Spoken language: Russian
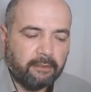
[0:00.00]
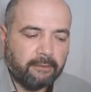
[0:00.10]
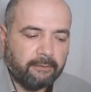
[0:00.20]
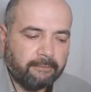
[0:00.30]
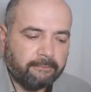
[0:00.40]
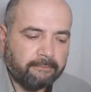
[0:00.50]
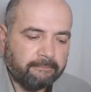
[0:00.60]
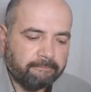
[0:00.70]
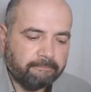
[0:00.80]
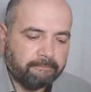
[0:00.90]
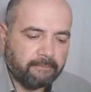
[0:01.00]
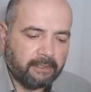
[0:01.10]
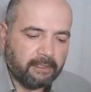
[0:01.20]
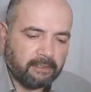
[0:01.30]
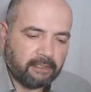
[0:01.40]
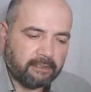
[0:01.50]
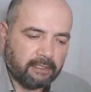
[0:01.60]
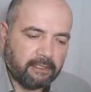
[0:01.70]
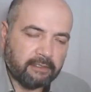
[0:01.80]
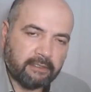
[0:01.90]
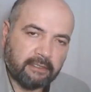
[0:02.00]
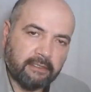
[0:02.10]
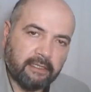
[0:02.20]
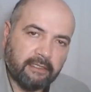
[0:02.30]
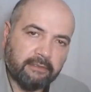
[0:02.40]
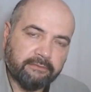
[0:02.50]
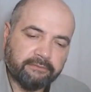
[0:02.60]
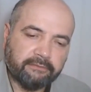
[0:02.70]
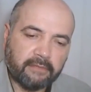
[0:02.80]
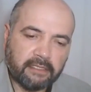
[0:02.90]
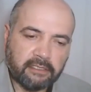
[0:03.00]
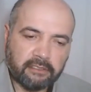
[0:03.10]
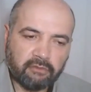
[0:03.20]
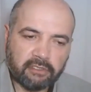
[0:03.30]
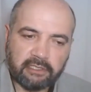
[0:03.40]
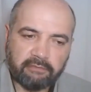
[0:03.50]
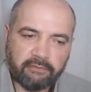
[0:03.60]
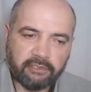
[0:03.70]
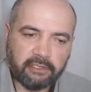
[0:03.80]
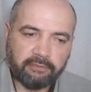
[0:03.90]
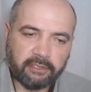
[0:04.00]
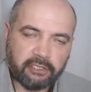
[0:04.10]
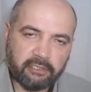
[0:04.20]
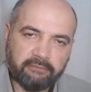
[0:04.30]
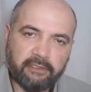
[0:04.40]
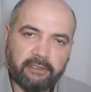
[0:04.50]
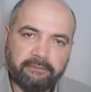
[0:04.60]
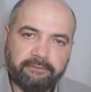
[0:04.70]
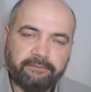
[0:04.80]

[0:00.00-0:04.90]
и так далее, и так далее. Ситуация вообще плачевная.